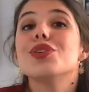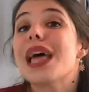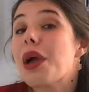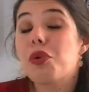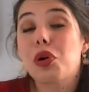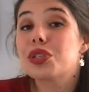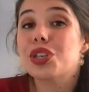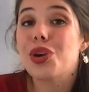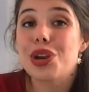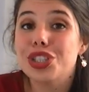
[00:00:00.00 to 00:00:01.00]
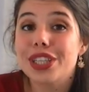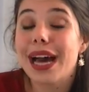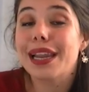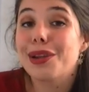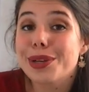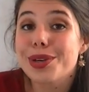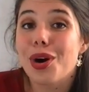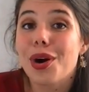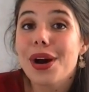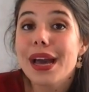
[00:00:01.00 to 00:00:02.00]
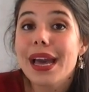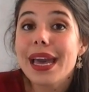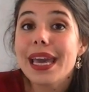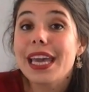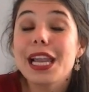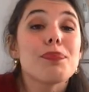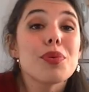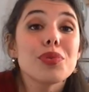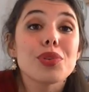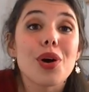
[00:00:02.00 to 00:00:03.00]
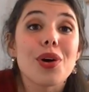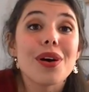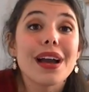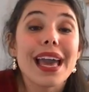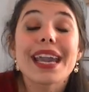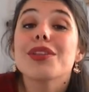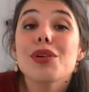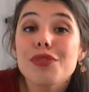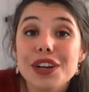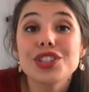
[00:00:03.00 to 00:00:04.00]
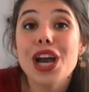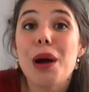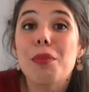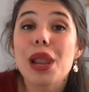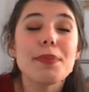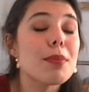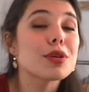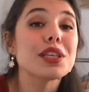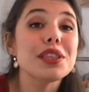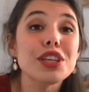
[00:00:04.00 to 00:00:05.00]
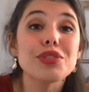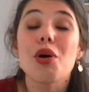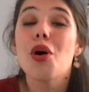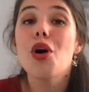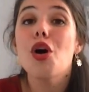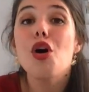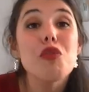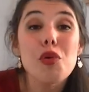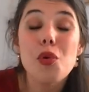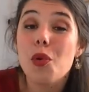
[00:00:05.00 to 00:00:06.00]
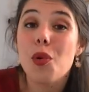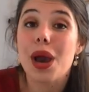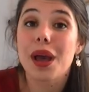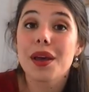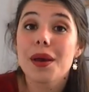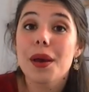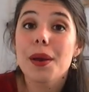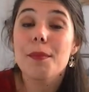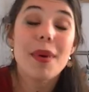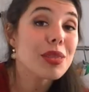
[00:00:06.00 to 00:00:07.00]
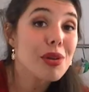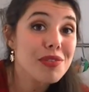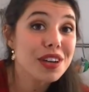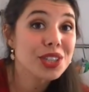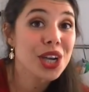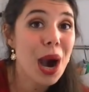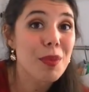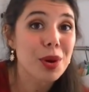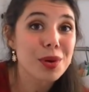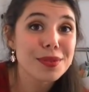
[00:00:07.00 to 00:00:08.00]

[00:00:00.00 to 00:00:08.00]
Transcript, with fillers: è un consiglio originale, lo so. Il punto è che non lo facciamo, l'abbiamo sentito ovunque, ma non lo facciamo.